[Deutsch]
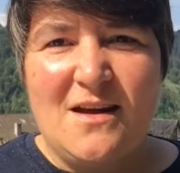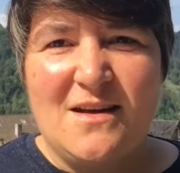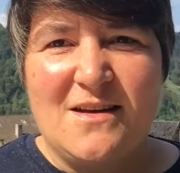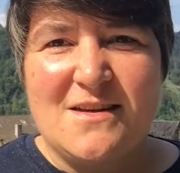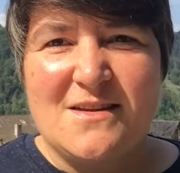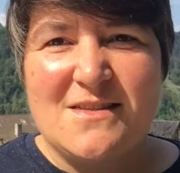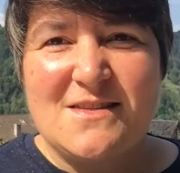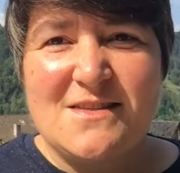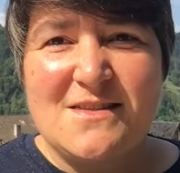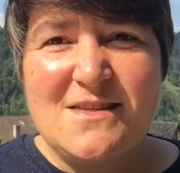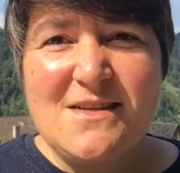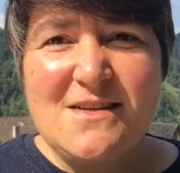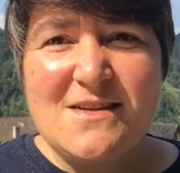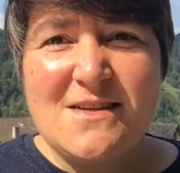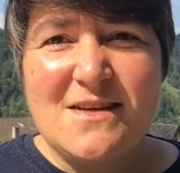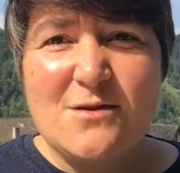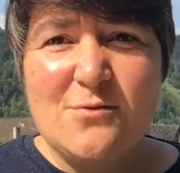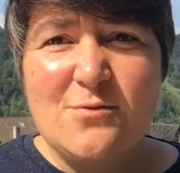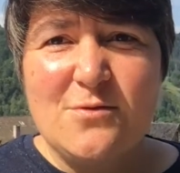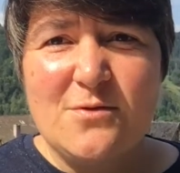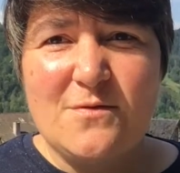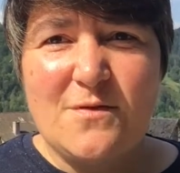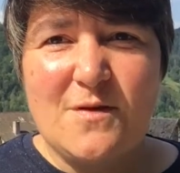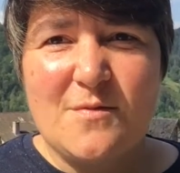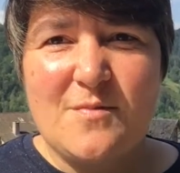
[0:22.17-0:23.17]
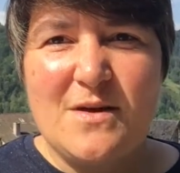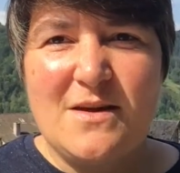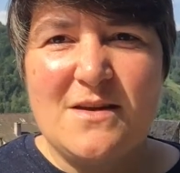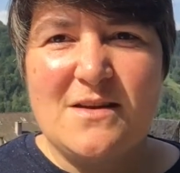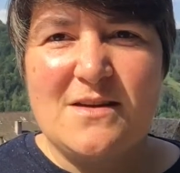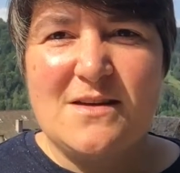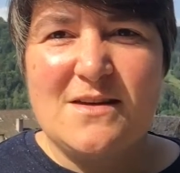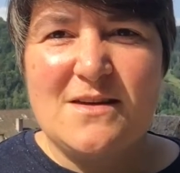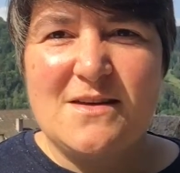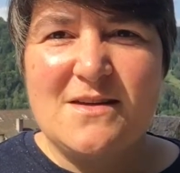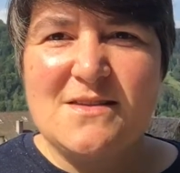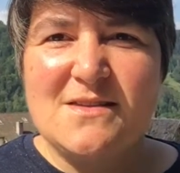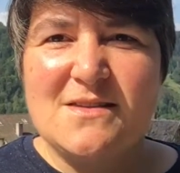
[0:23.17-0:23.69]
Das Ziel der
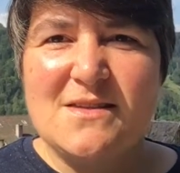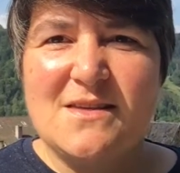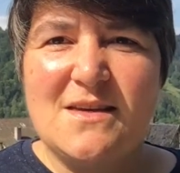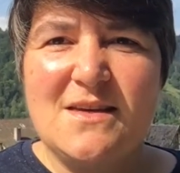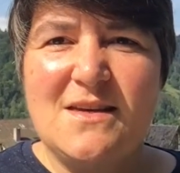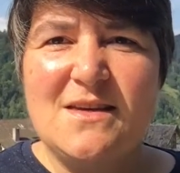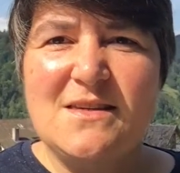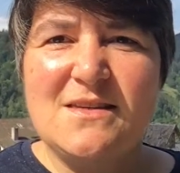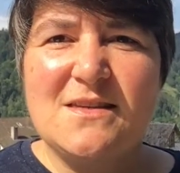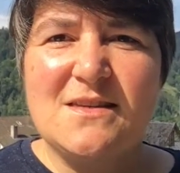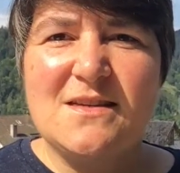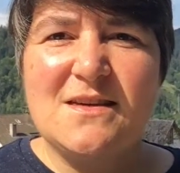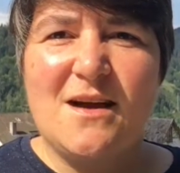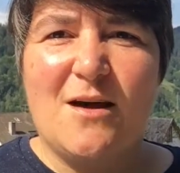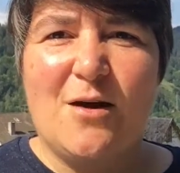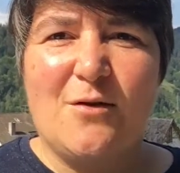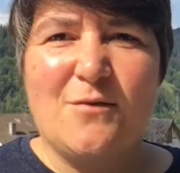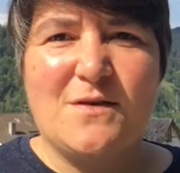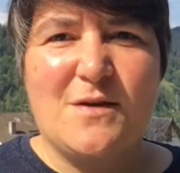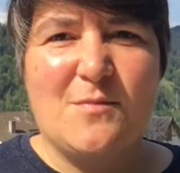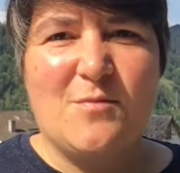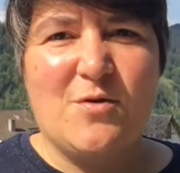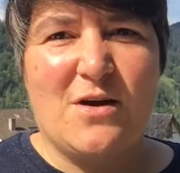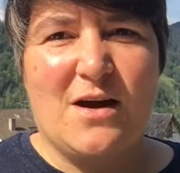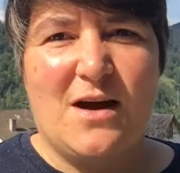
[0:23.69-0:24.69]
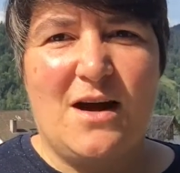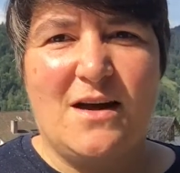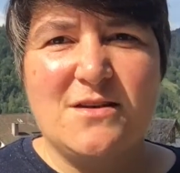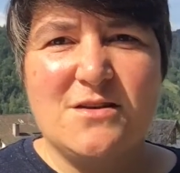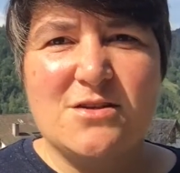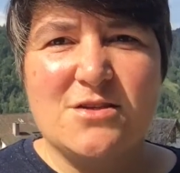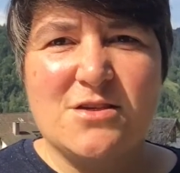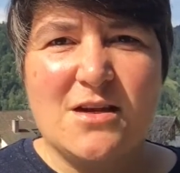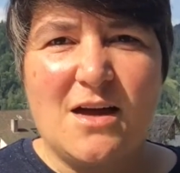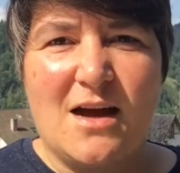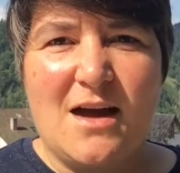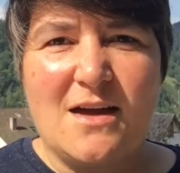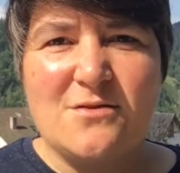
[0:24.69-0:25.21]
Jugendverbände ist, Kirche auf
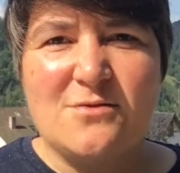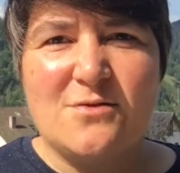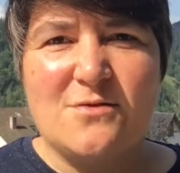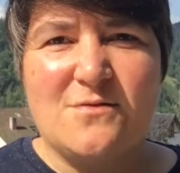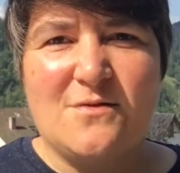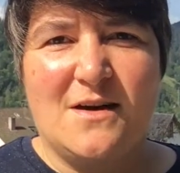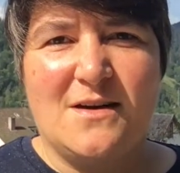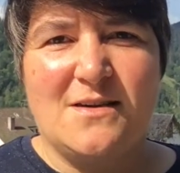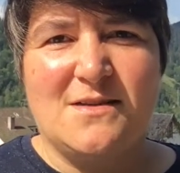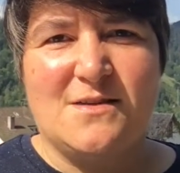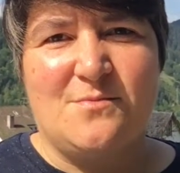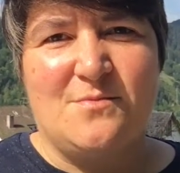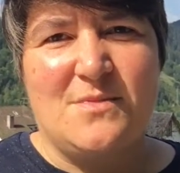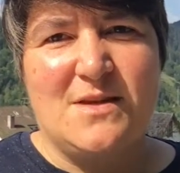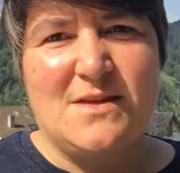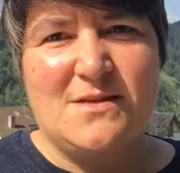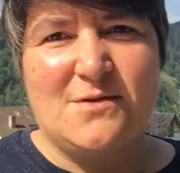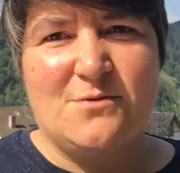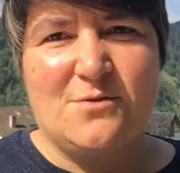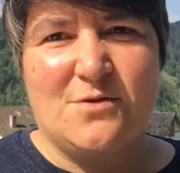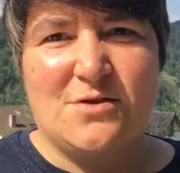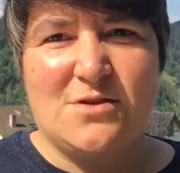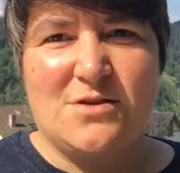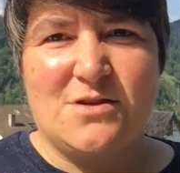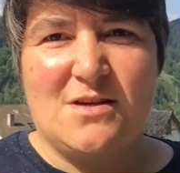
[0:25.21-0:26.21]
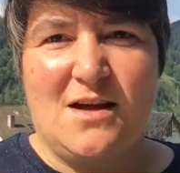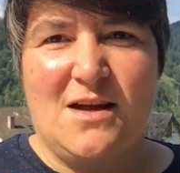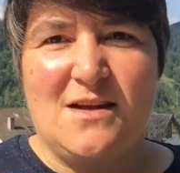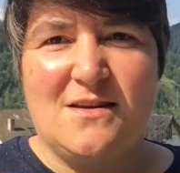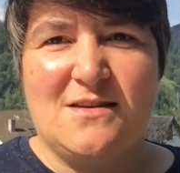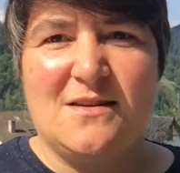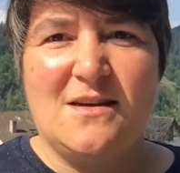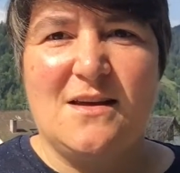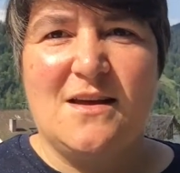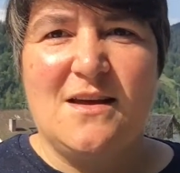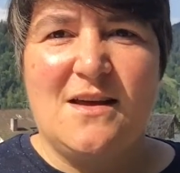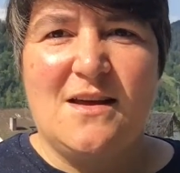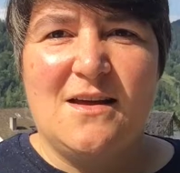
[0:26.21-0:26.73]
demokratische Art und Weise
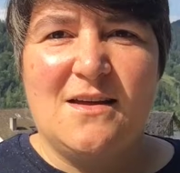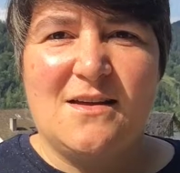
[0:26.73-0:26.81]
mitzugestalten.